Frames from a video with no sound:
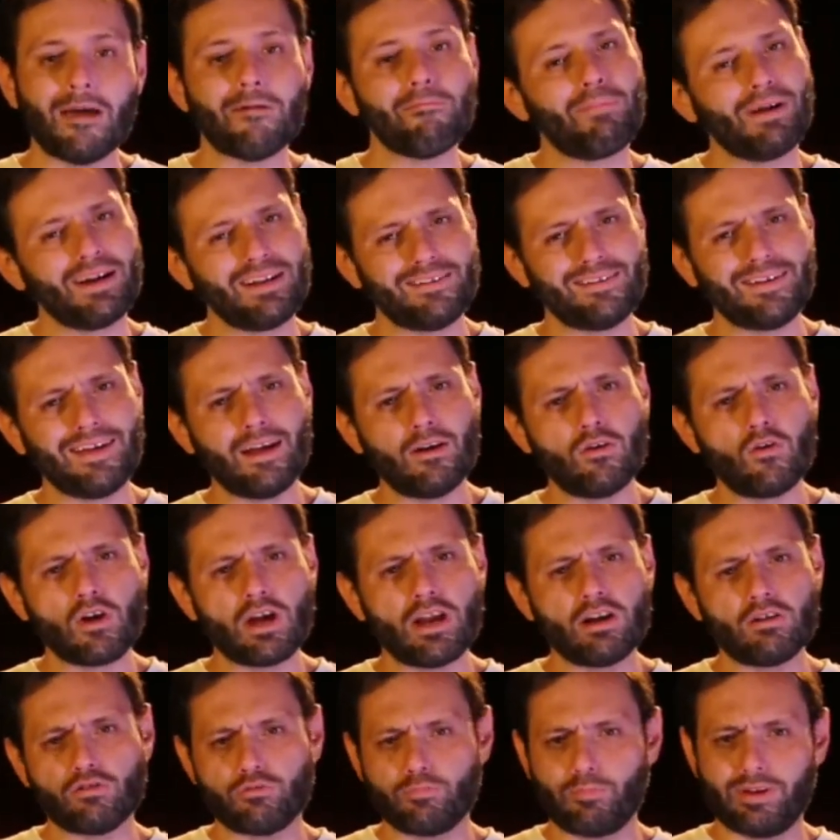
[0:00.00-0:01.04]
Parece que lo
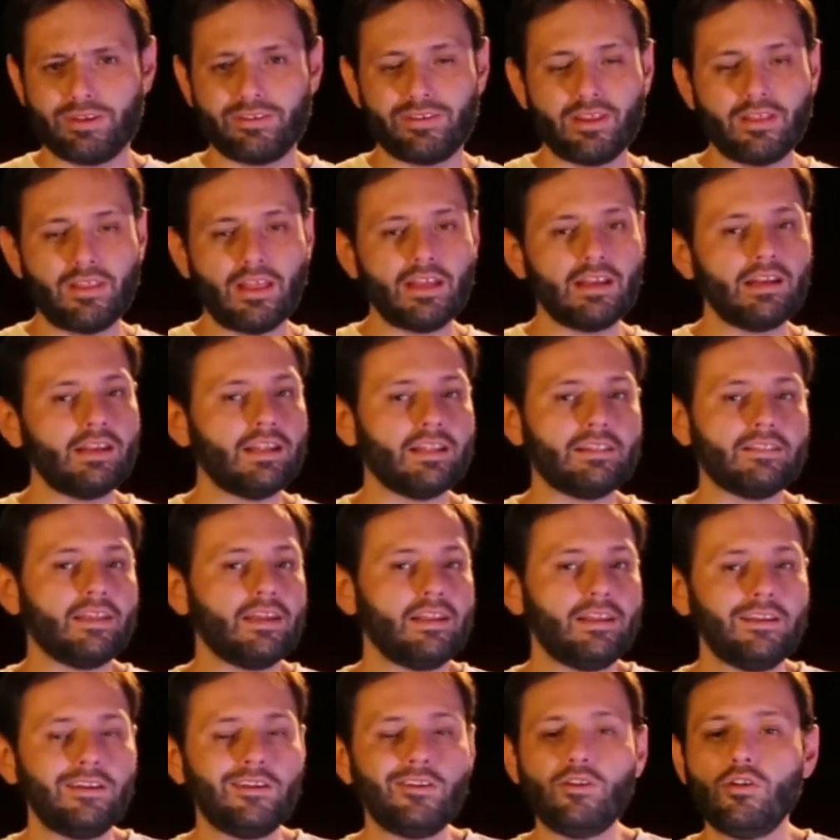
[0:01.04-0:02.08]
que nos presentan en la
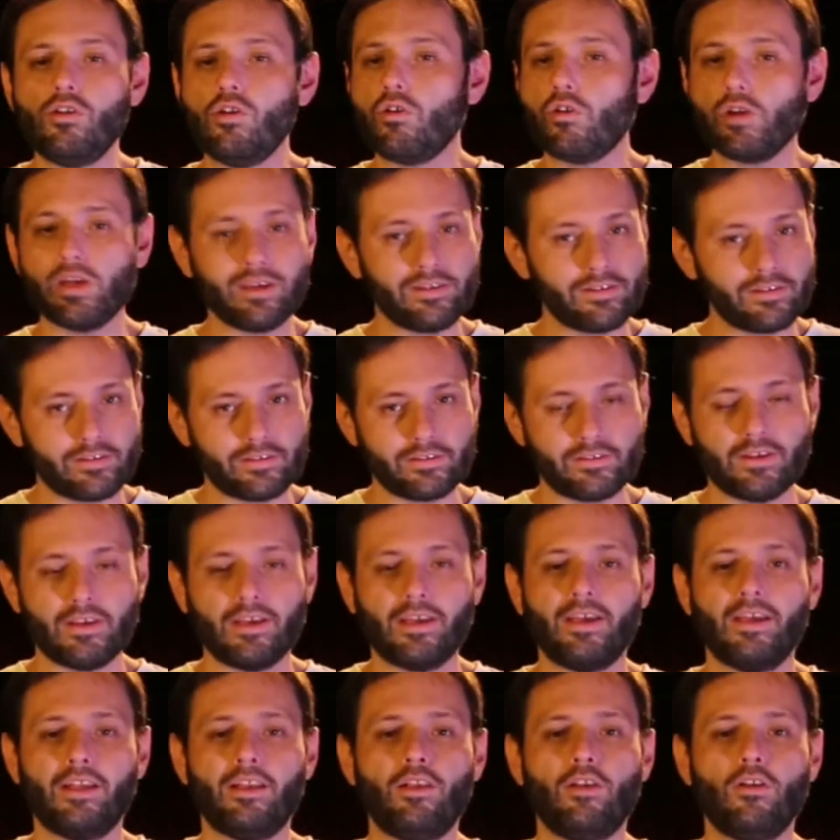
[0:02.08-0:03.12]
tele no es
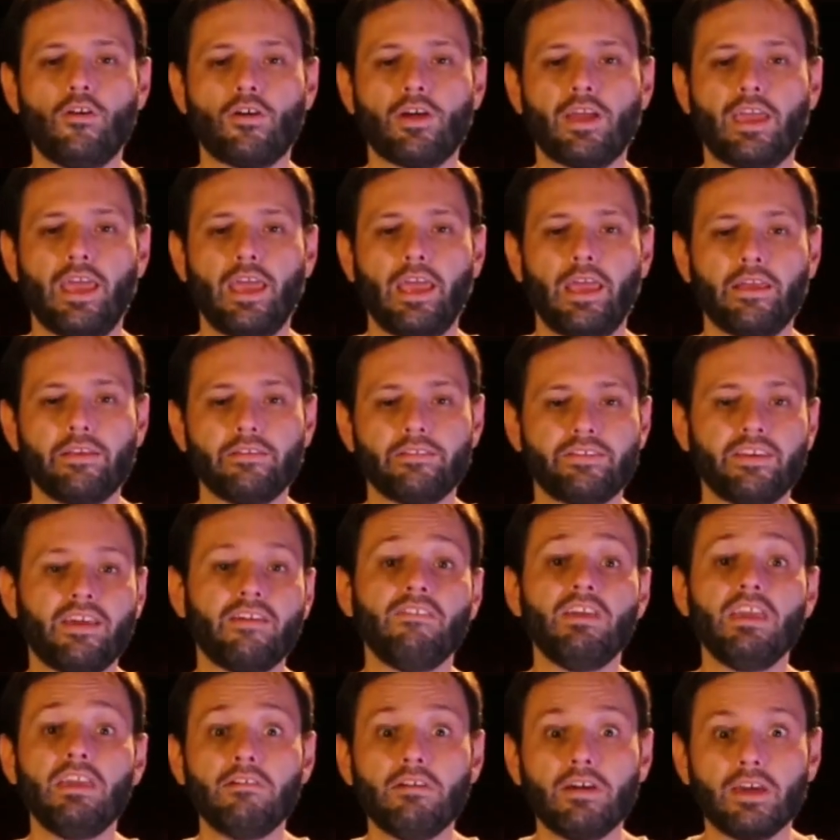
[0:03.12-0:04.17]
lo que se
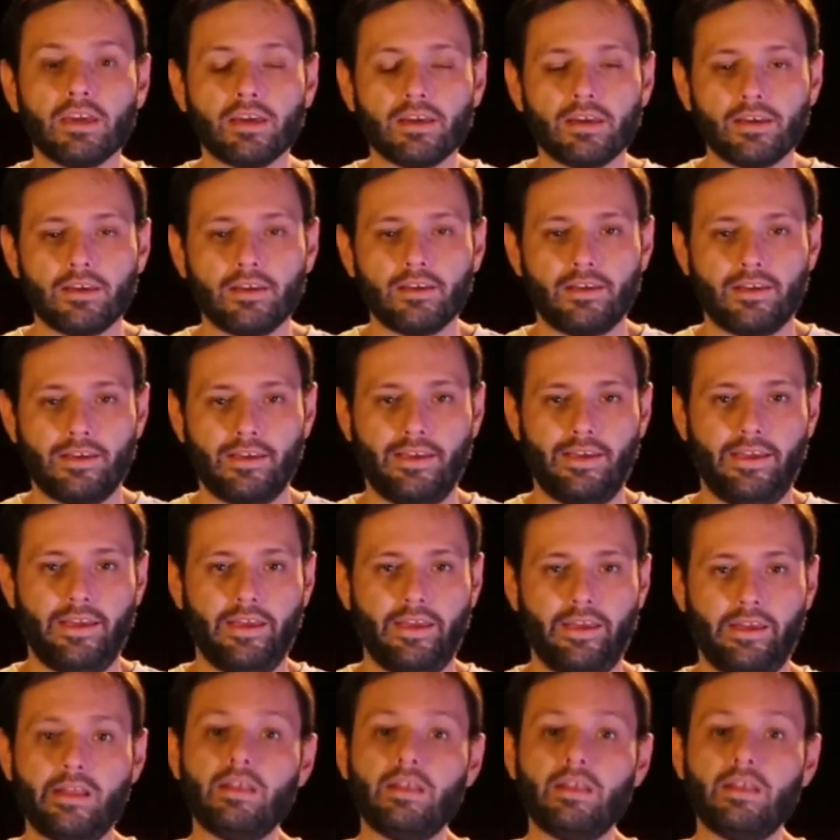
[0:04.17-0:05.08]
vive eh,